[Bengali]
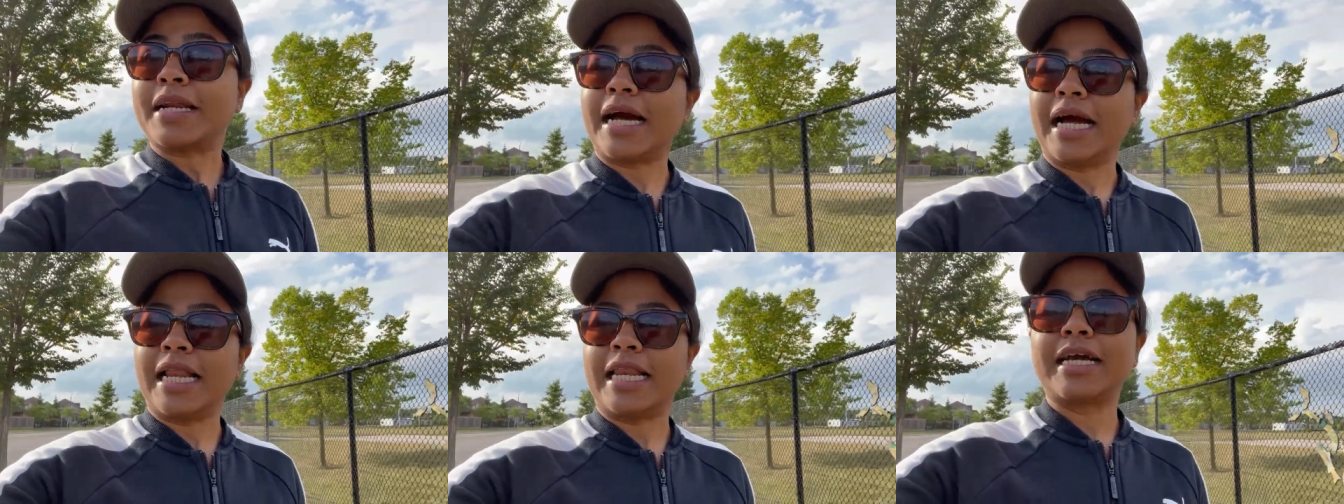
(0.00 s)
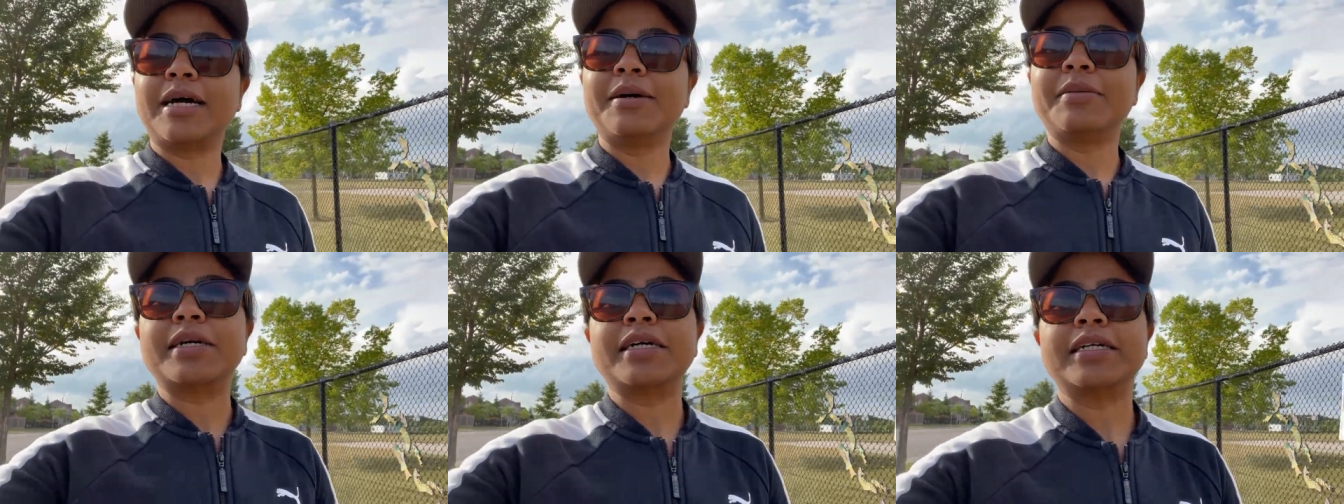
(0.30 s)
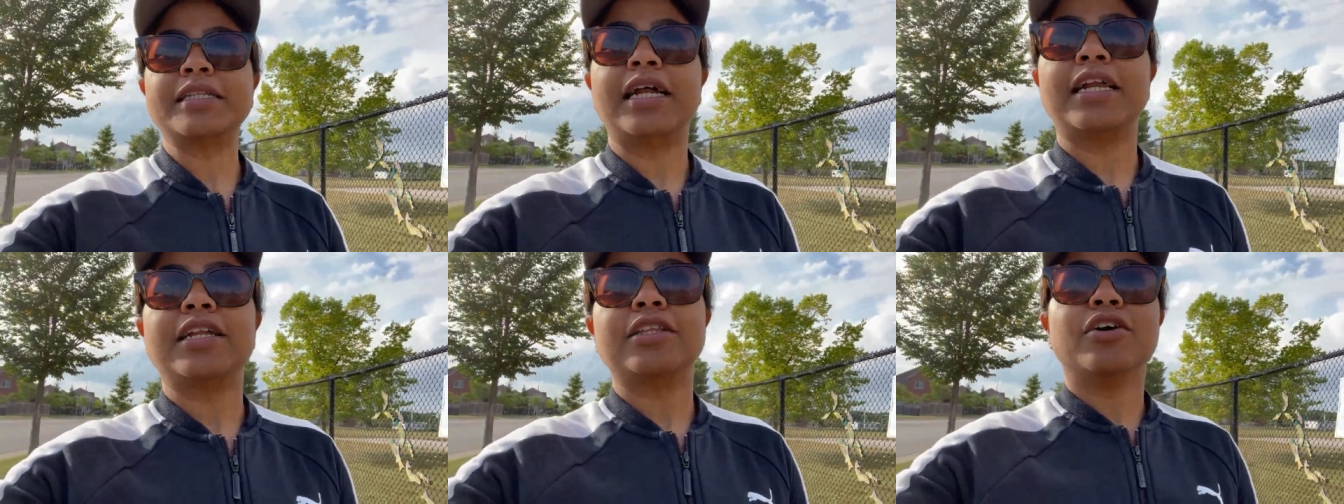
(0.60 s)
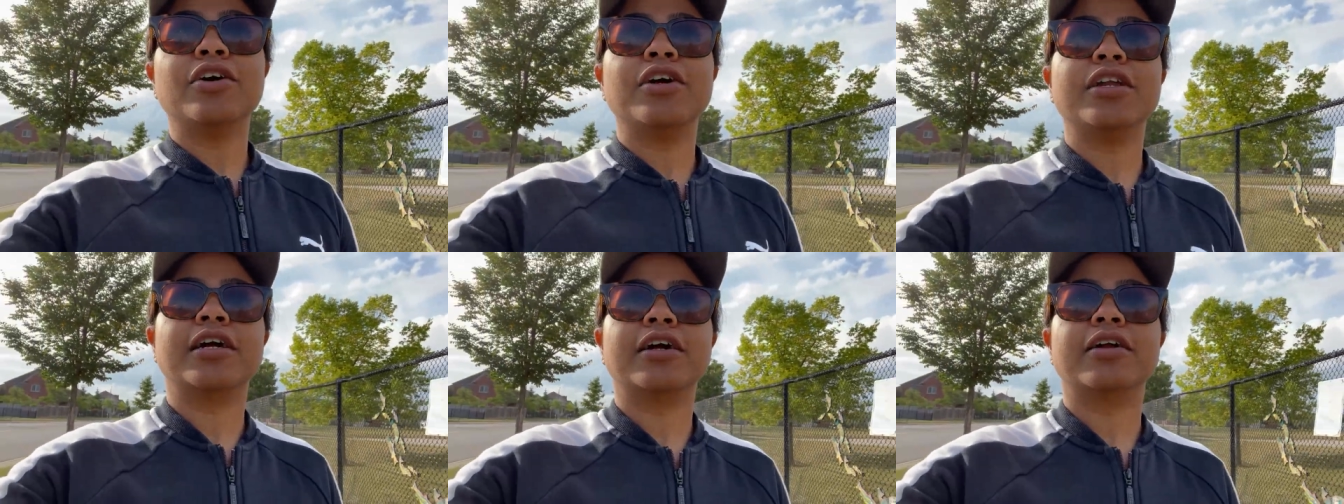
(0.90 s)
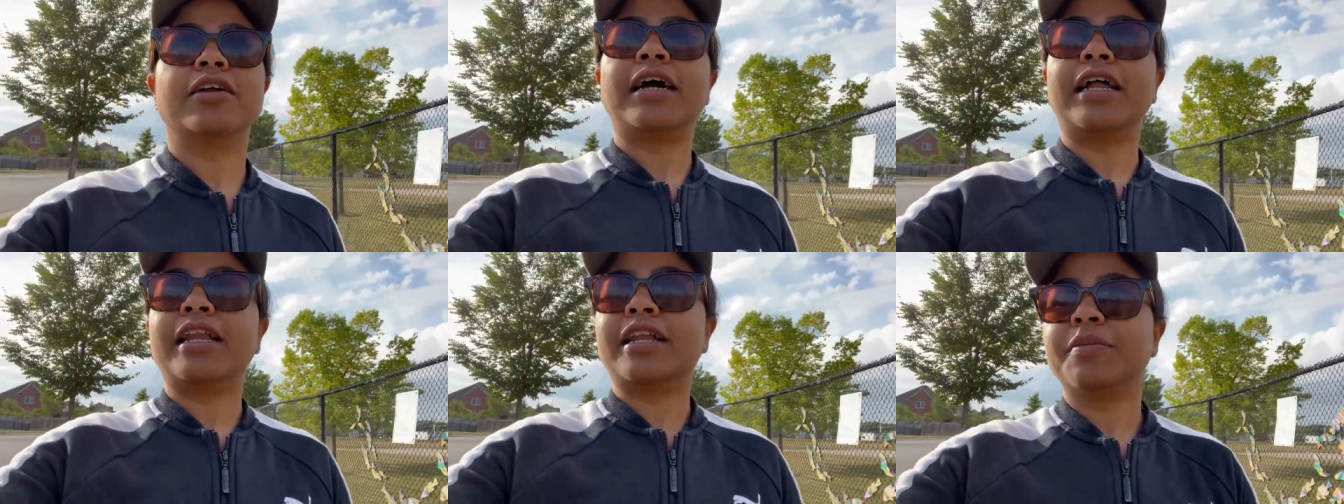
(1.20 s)
কালকে আমাকে দাঁড়াতে হয়নি
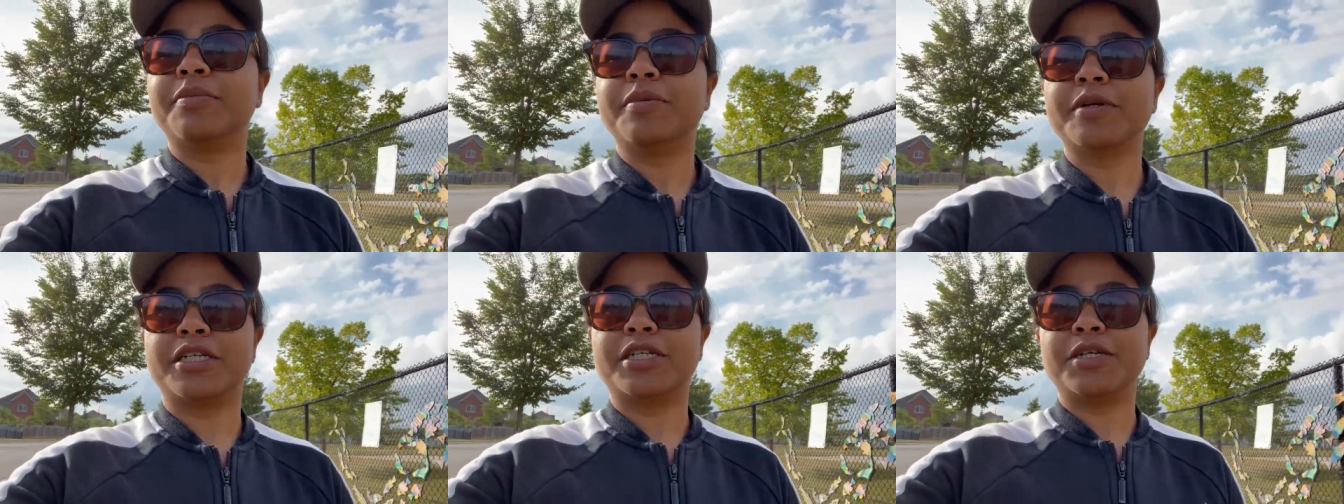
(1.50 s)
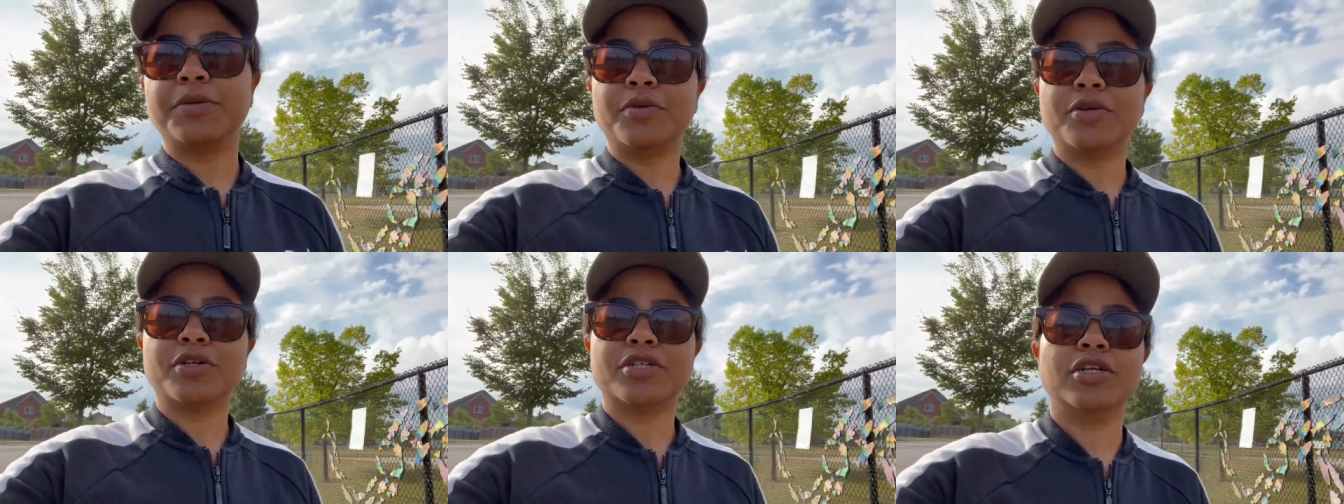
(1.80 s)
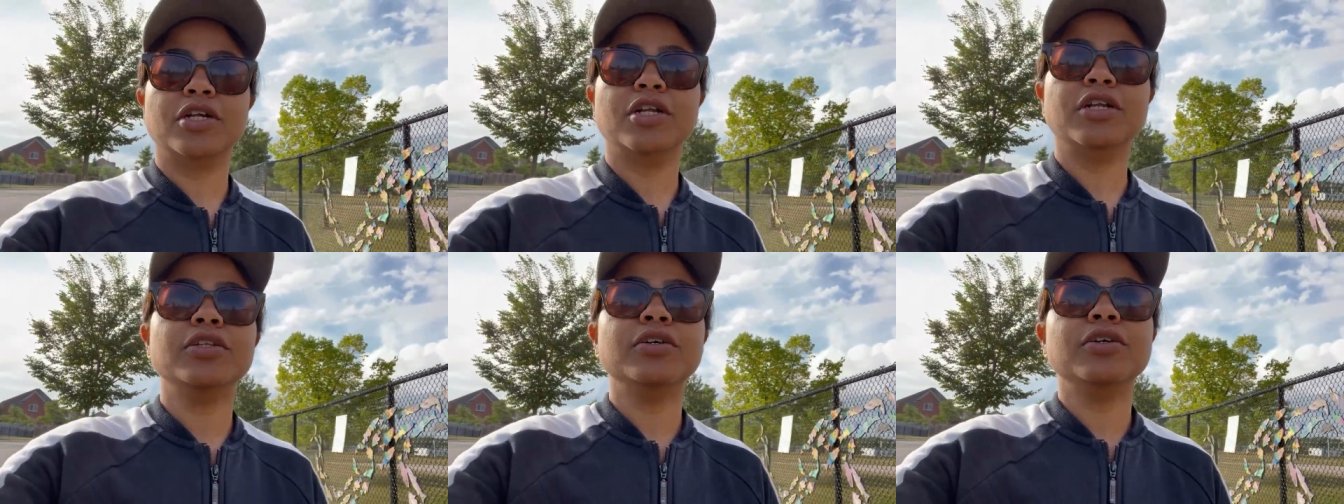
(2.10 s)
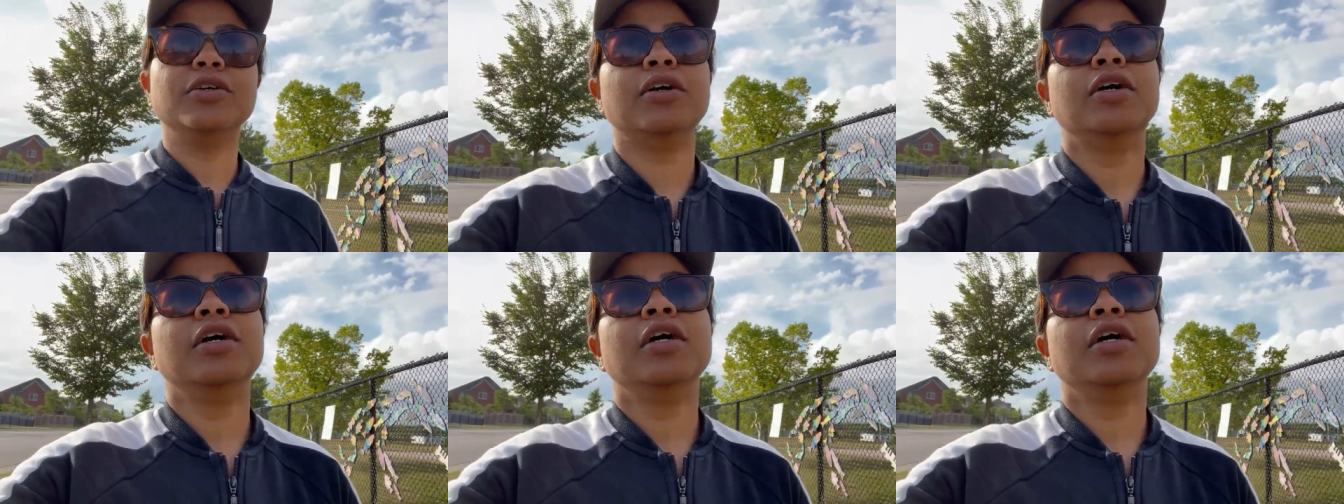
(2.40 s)
কারণ কালকে বৃষ্টি পড়ছিল তো